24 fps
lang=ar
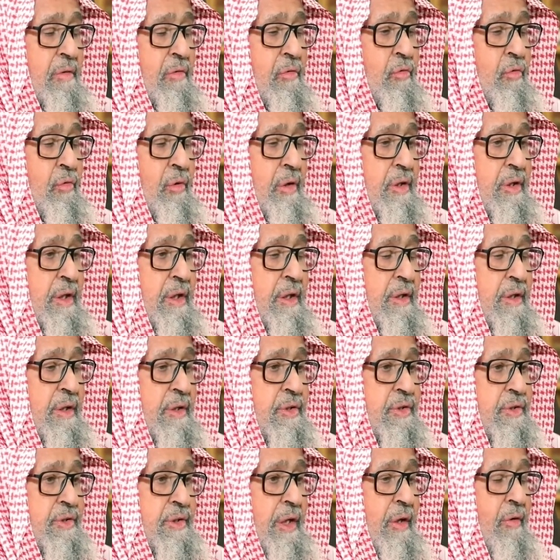
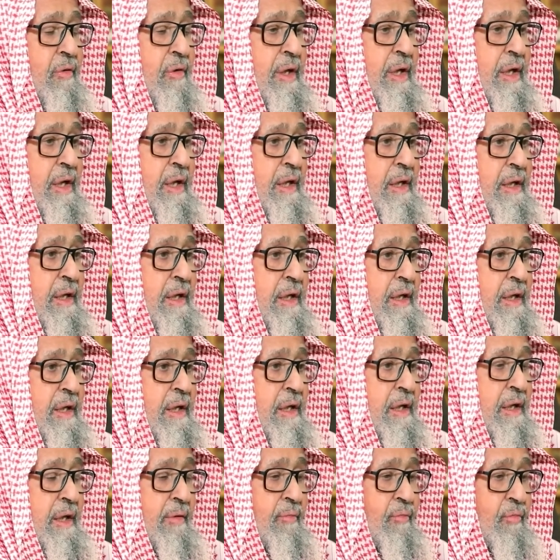واستولى
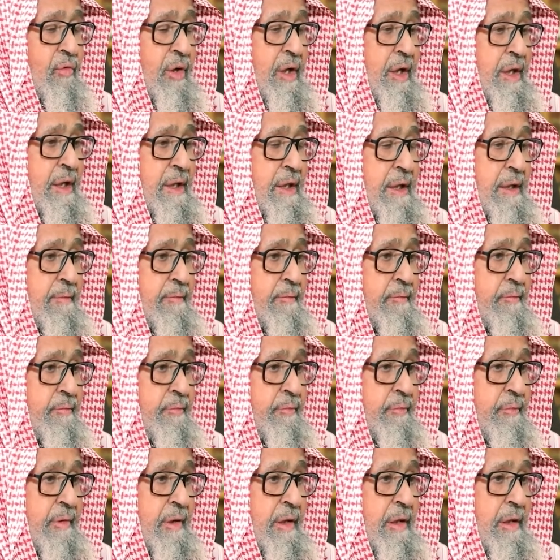على اموالهم
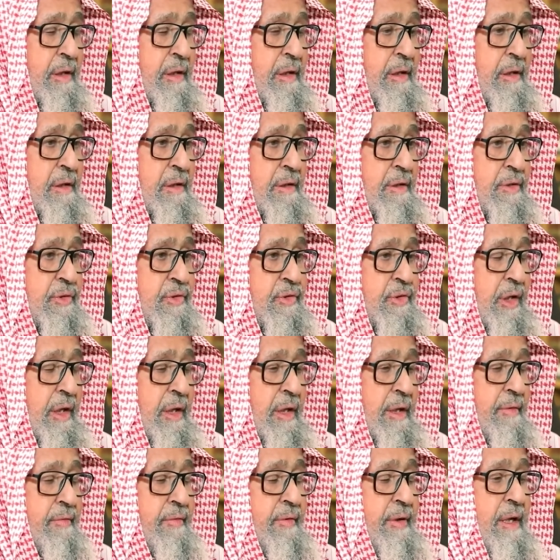
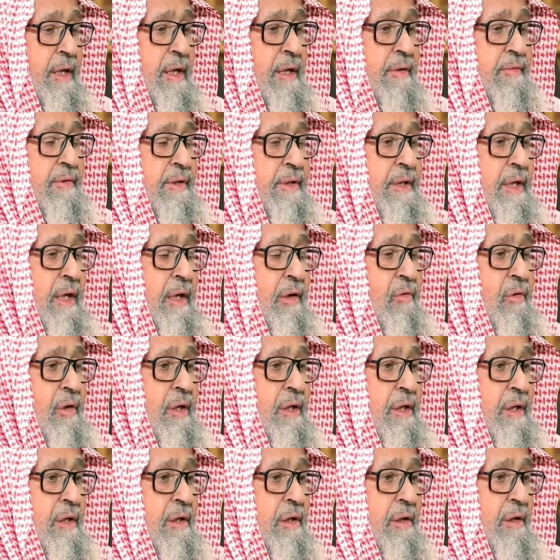صرفها في الدعوه
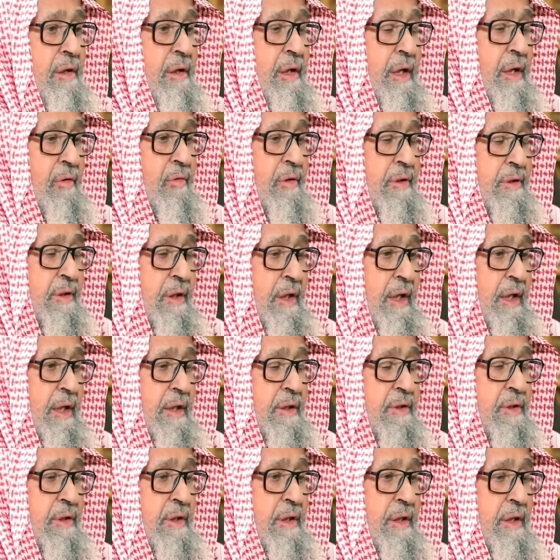الى الله
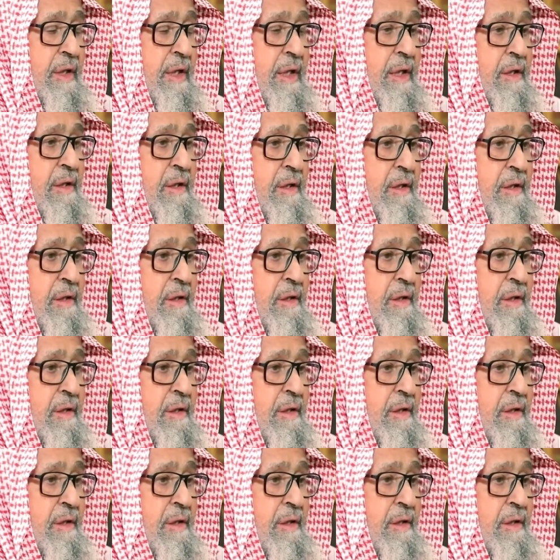وطاعه الله